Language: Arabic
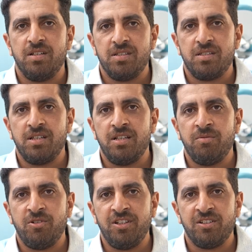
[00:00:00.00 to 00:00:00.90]

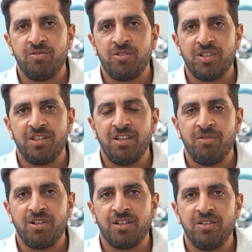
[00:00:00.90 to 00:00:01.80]
السلام عليكم ورحمة الله
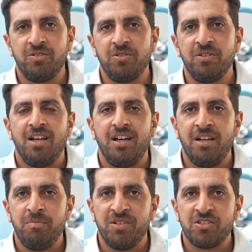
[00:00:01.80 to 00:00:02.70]
وبركاته
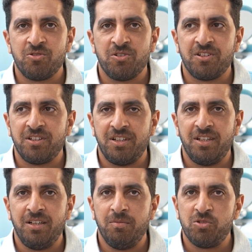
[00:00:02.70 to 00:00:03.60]
أحب أشكر آه،